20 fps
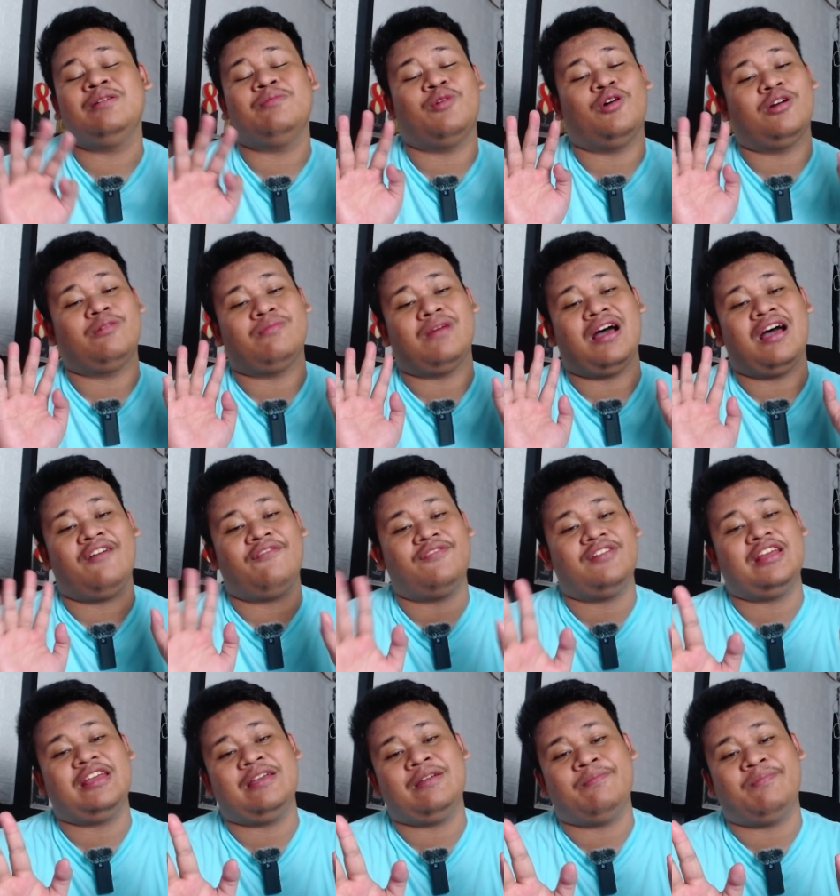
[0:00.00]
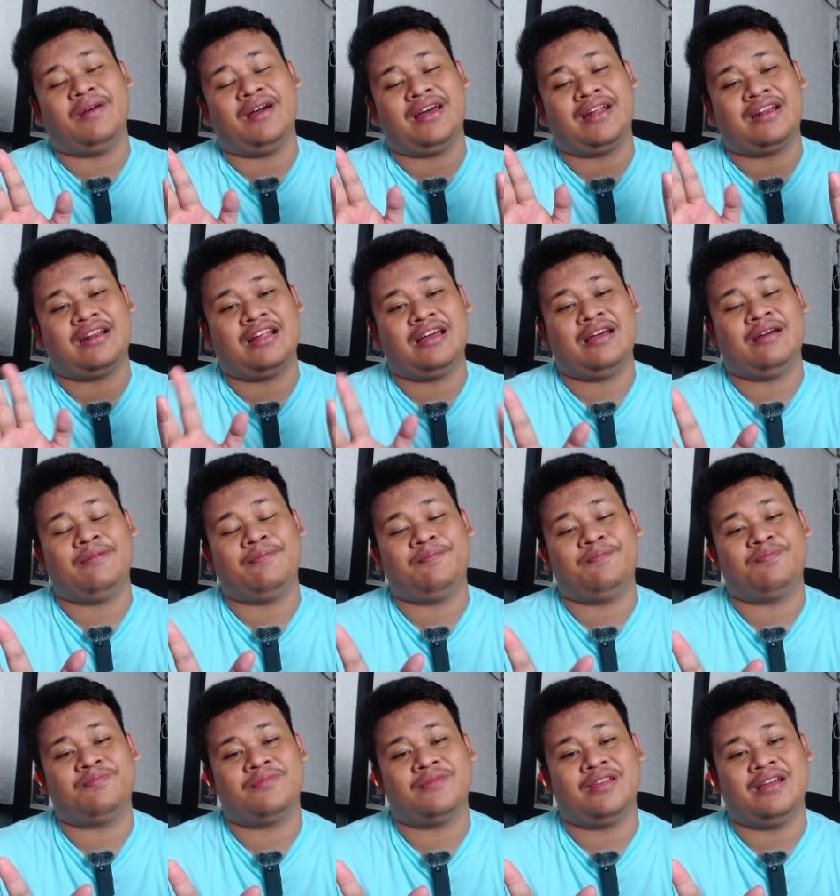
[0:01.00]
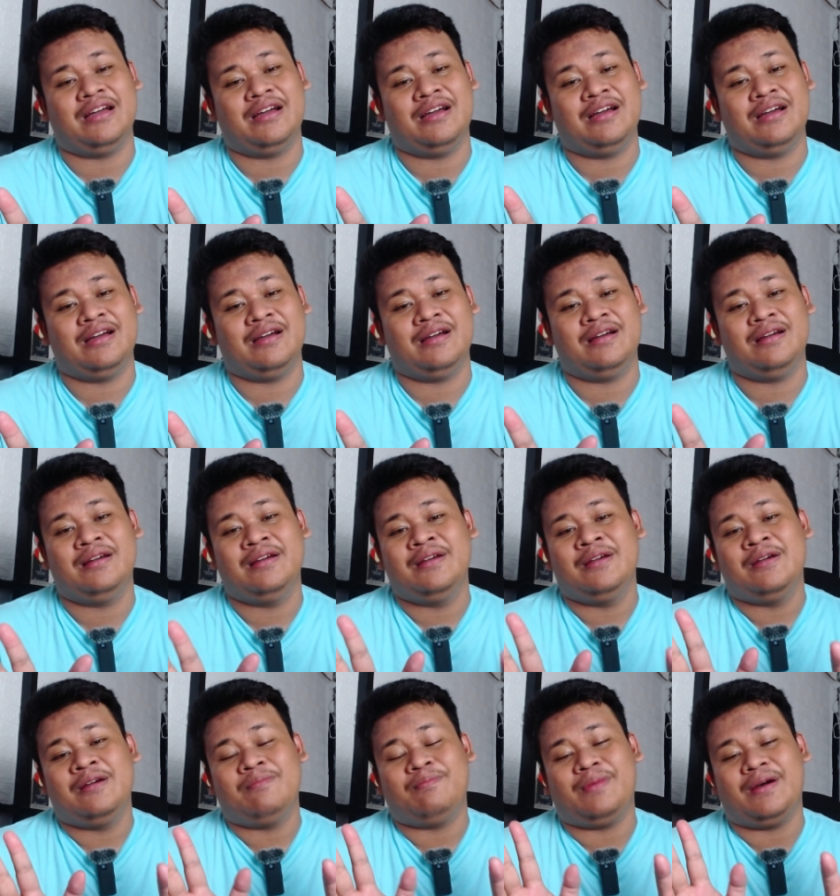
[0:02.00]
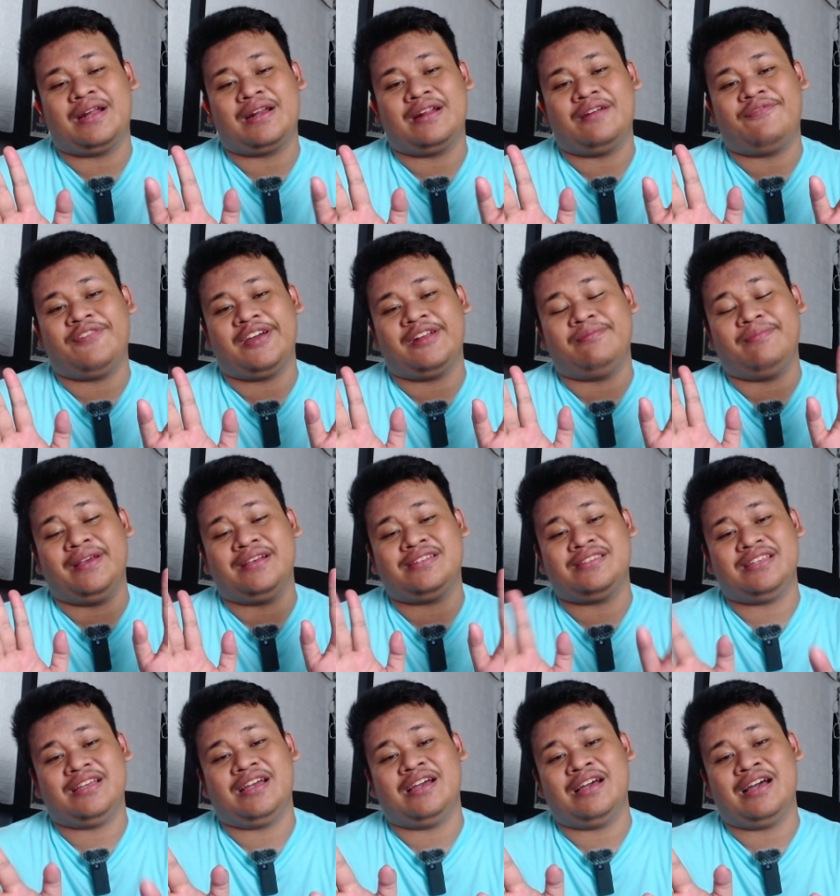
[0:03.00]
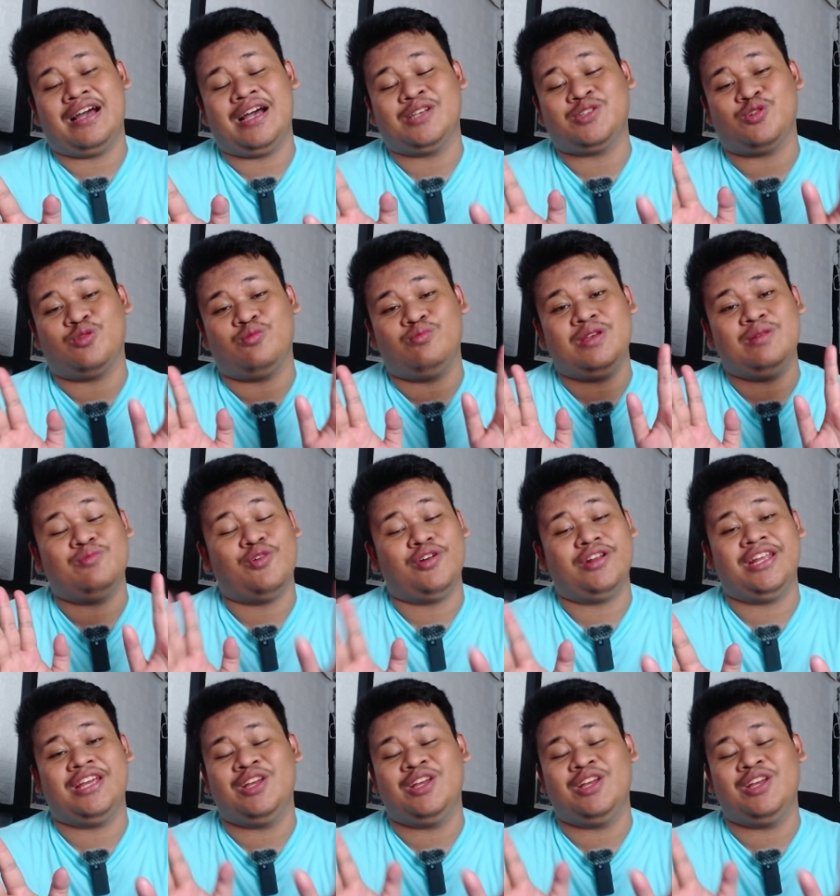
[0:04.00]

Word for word: mohon maaf nih para uh, para fanbase-nya Asobimo nih,